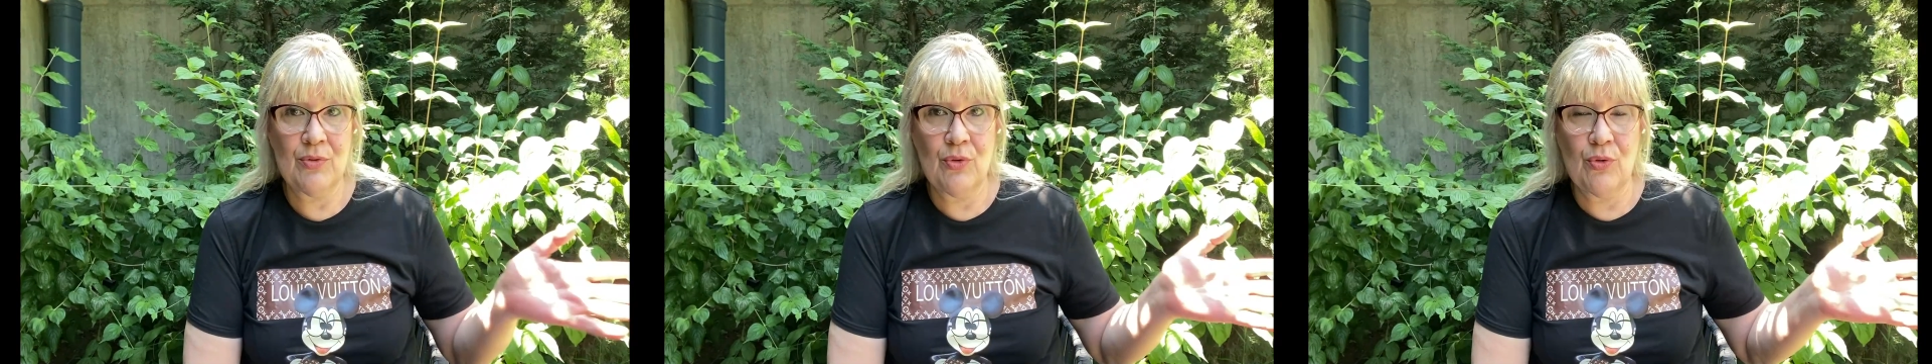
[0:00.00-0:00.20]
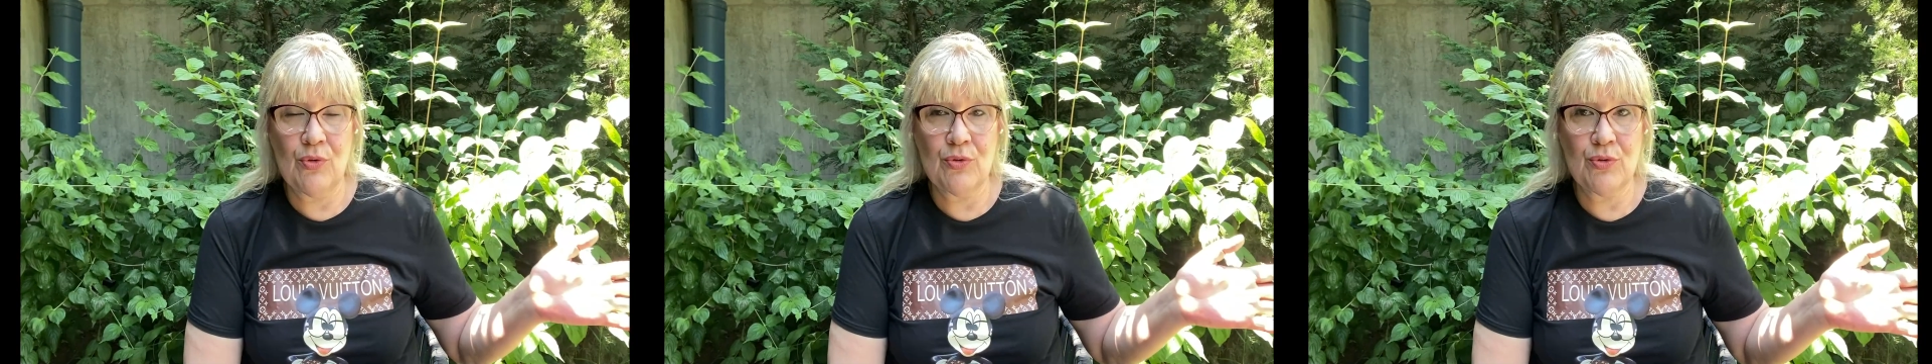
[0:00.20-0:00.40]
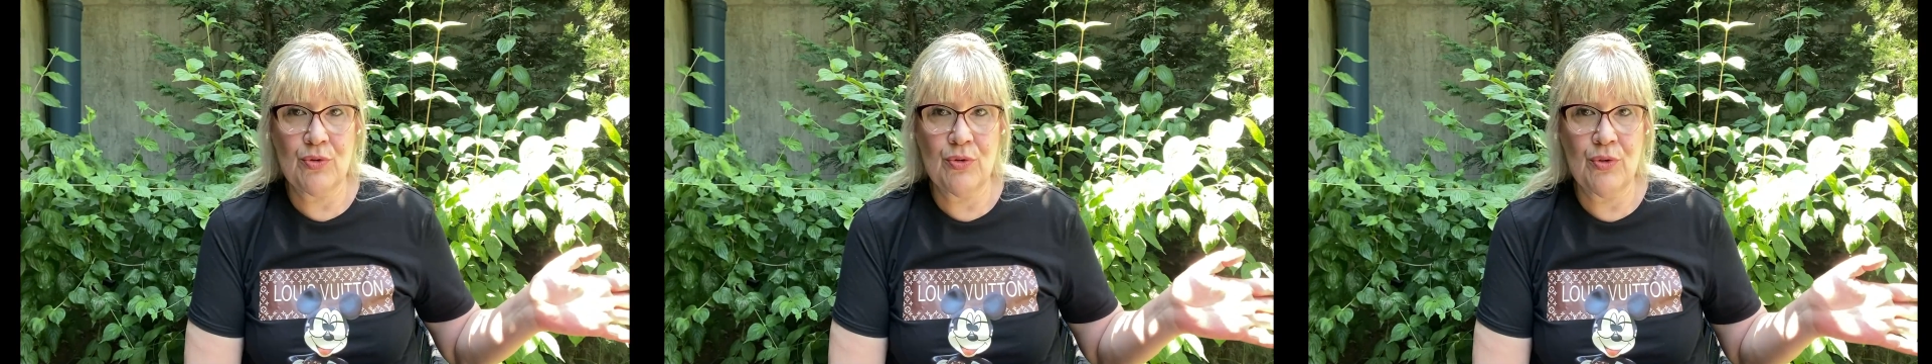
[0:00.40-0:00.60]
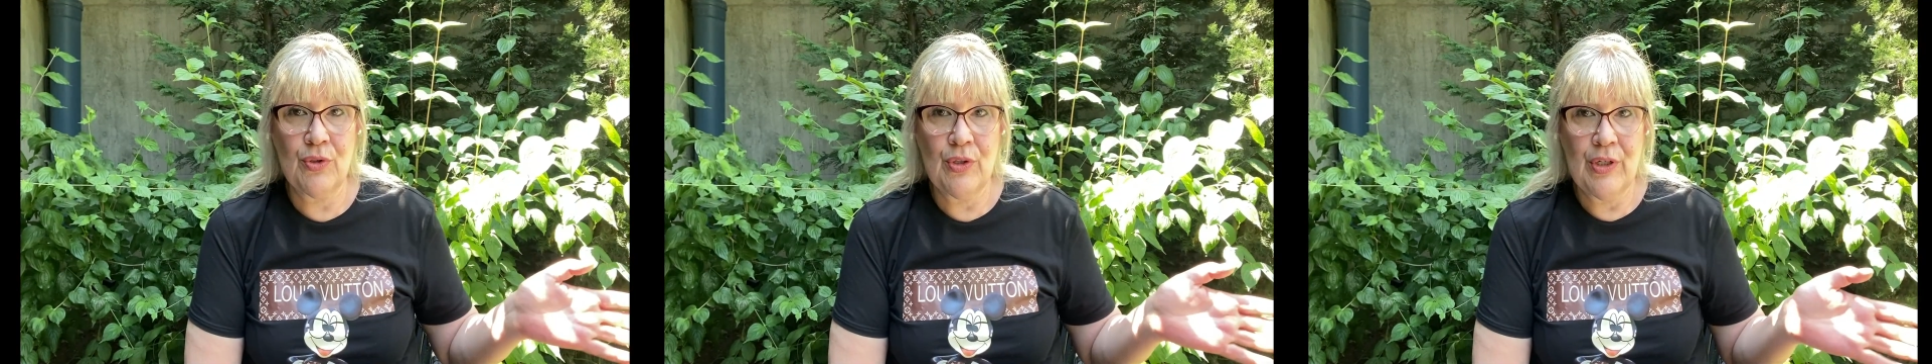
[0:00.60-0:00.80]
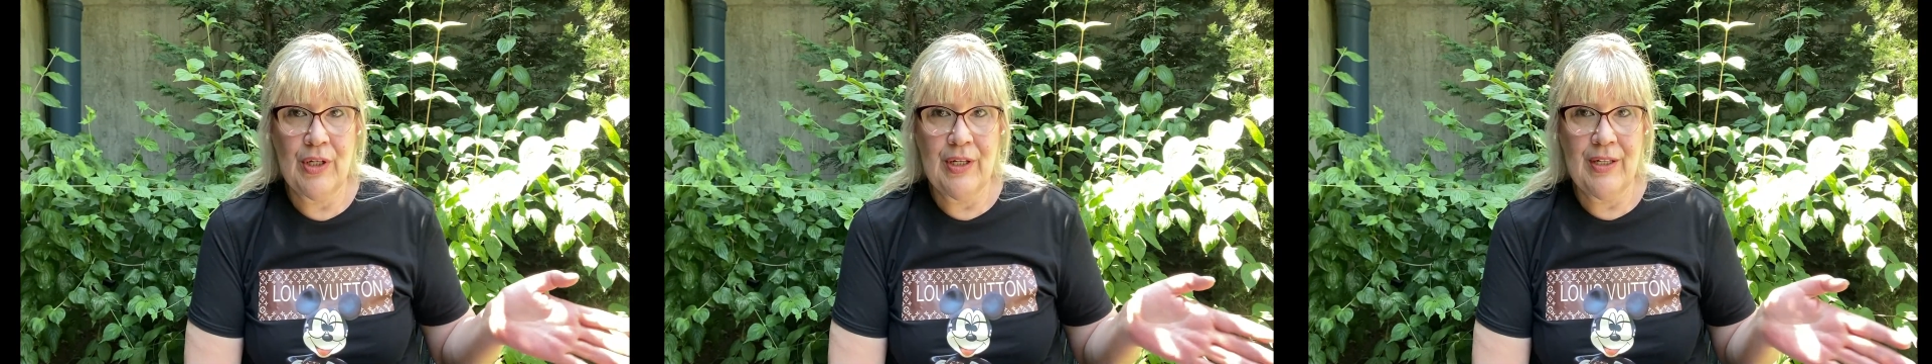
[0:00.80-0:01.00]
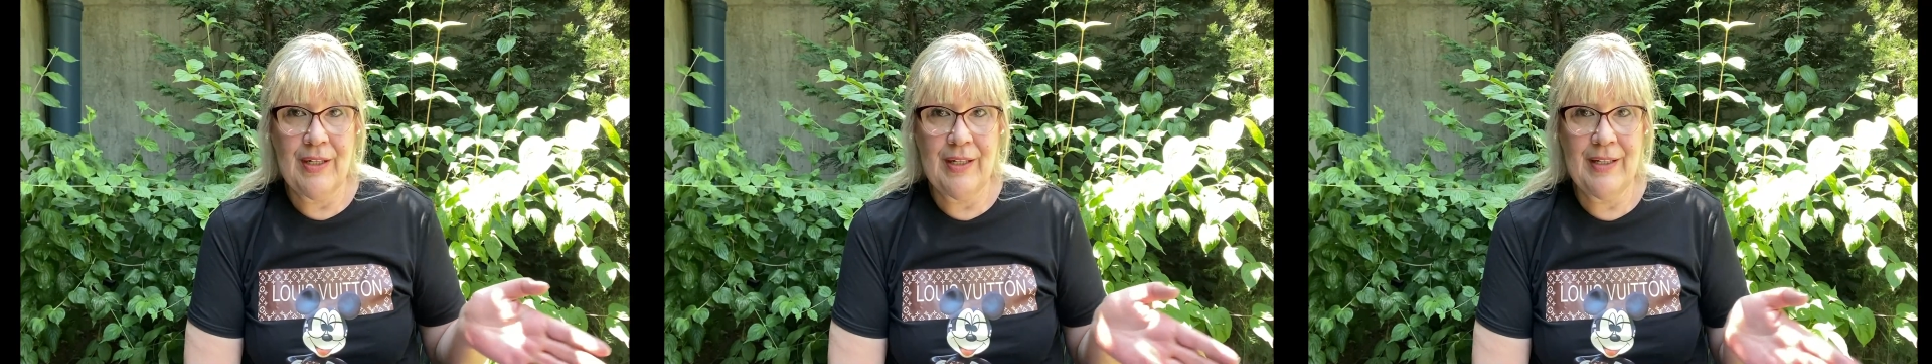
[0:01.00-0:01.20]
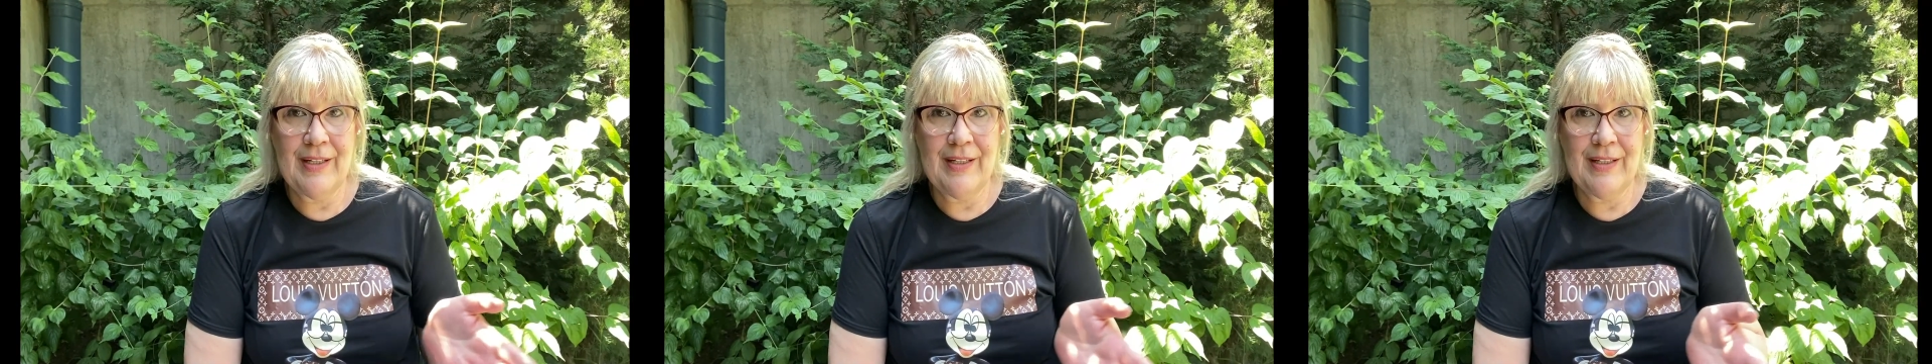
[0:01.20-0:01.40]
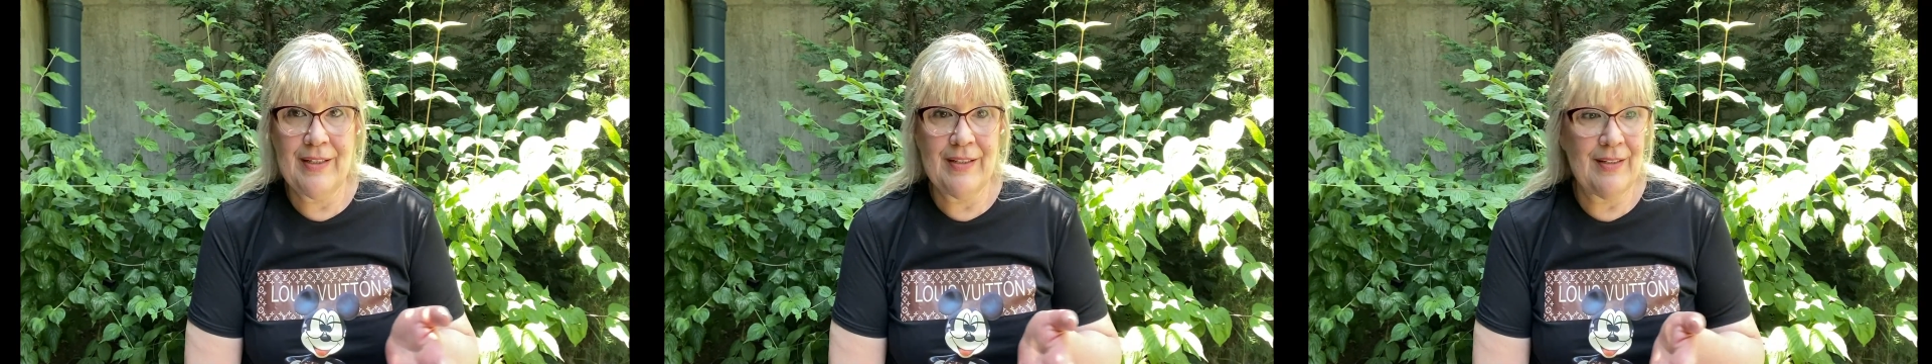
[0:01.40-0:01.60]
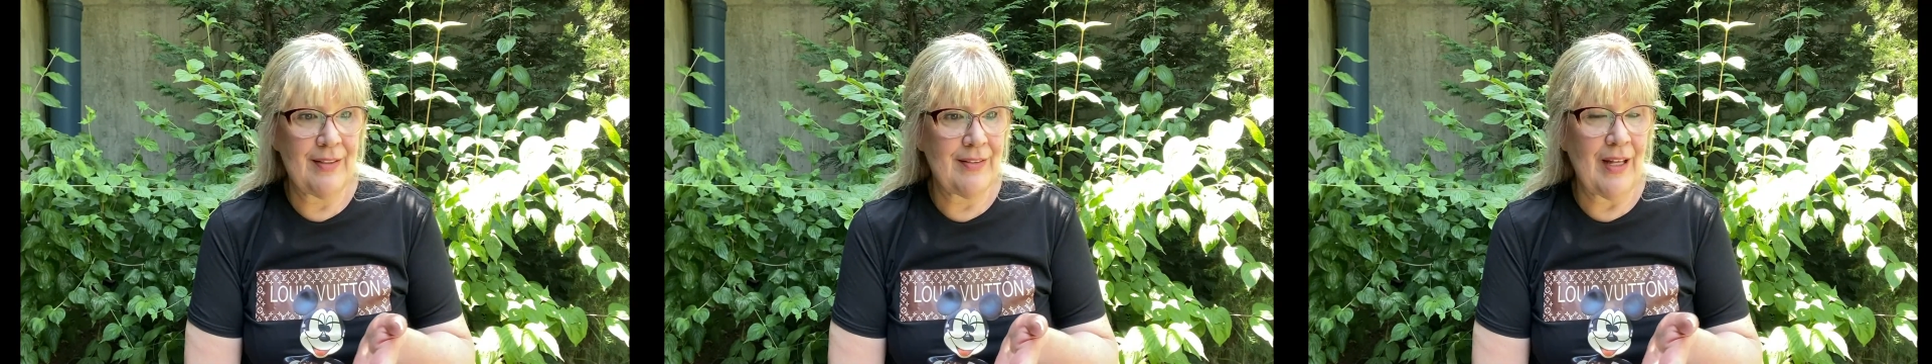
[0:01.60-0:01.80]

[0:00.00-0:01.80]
dolusu e,